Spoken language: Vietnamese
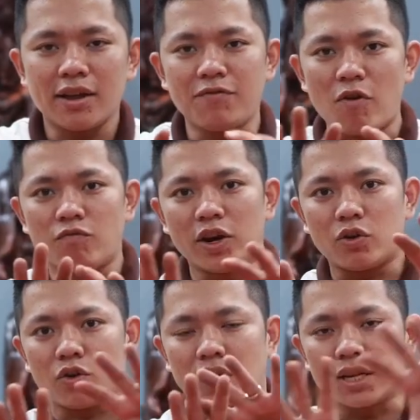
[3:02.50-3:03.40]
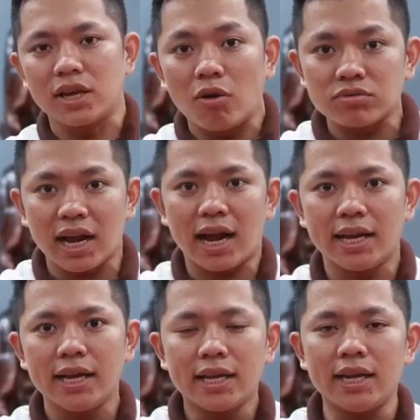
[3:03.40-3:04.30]
cái vòng vân của nó rất là rộng ra
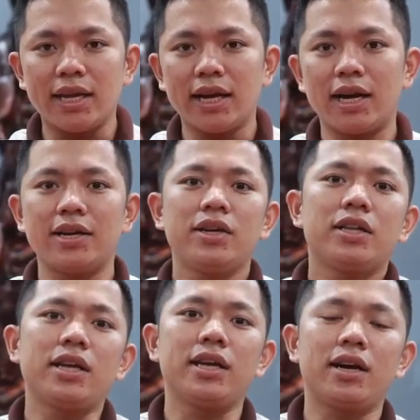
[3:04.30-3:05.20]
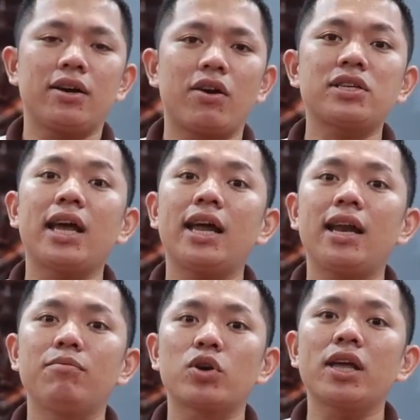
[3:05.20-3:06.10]
thì uh, thì uh, nó sẽ
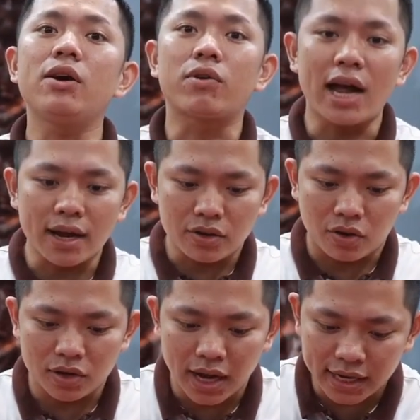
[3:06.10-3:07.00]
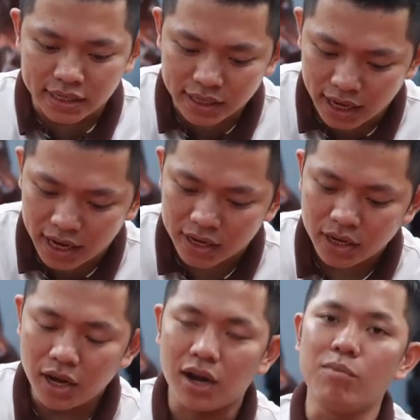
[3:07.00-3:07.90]
là một cái kiểu khác. Còn đây chính là
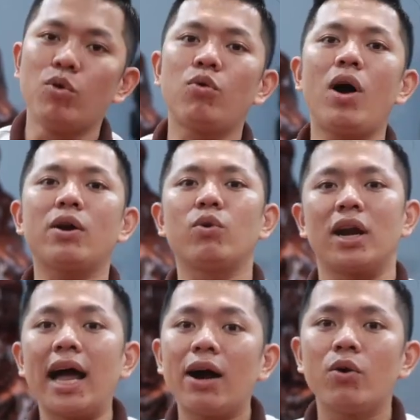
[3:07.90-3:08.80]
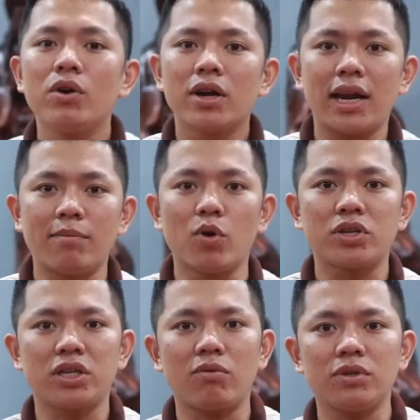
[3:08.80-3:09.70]
uh, muôn hoa của Lào, là
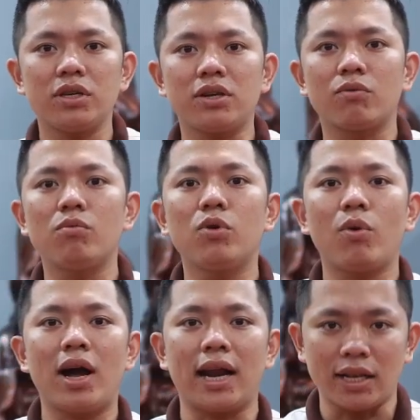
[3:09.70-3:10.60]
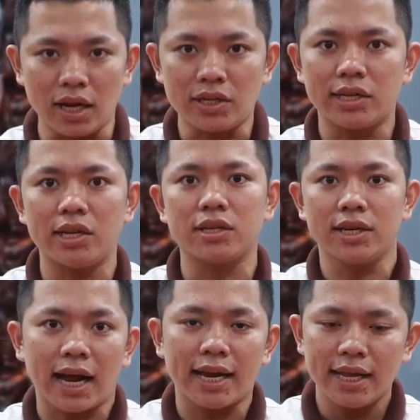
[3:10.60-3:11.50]
một trong những dòng của muôn hoa đắt nhất trên thế
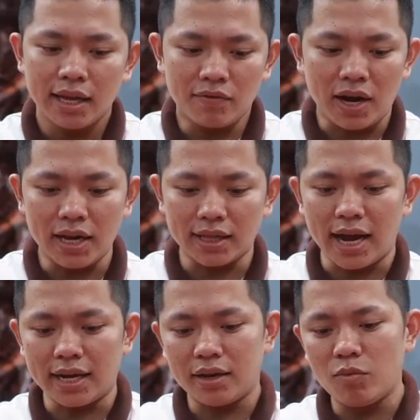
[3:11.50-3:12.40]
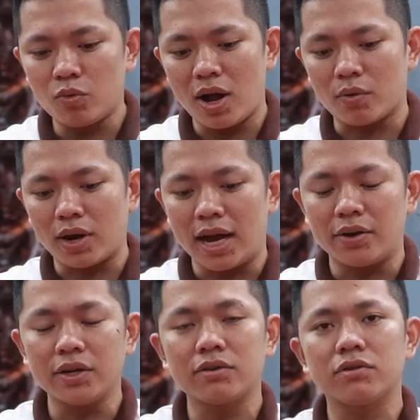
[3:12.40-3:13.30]
giới này. Và hiện tại thì muôn hoa của
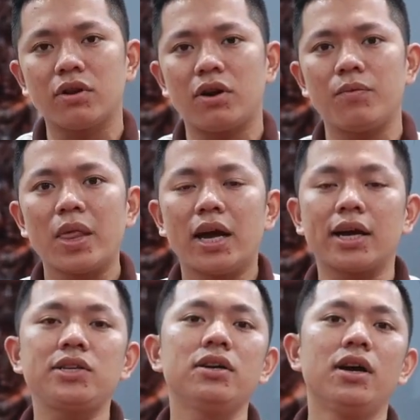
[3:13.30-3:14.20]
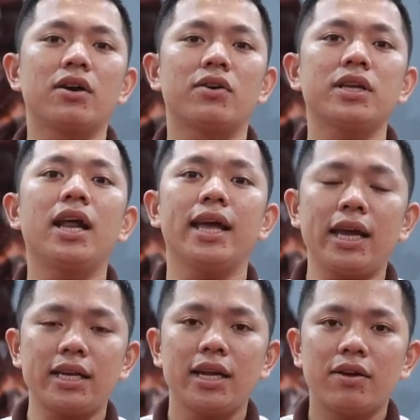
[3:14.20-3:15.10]
Lào ấy nó cái trữ lượng nó rất là
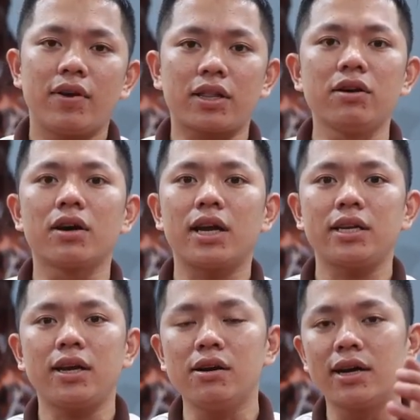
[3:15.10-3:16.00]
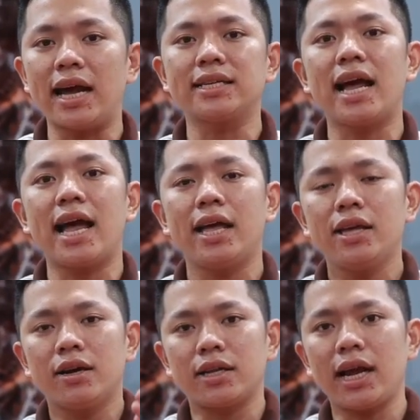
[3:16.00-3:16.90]
ít, và thường là những người đại gia
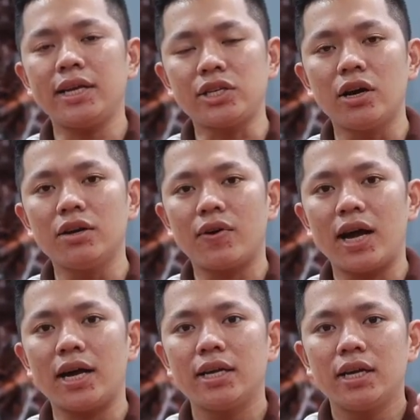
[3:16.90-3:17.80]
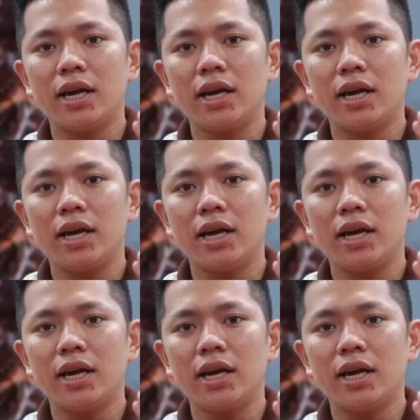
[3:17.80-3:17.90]
người ta hay chơi và